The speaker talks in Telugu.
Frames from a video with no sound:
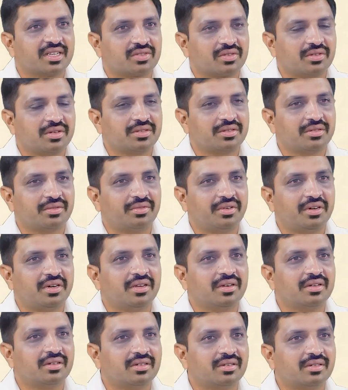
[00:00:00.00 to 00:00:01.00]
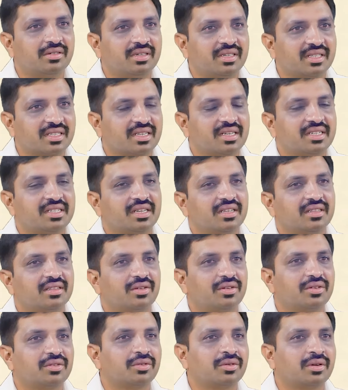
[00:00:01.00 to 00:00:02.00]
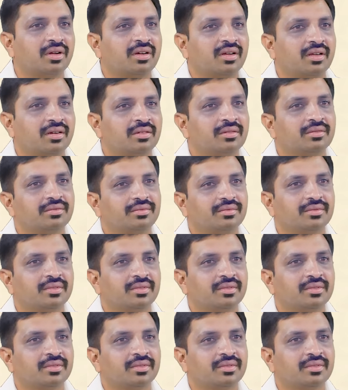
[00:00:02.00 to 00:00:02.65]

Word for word: ఎక్స్క్లూసివ్ వీడియో డిస్కస్ చేద్దాం అనుకుంటున్నాను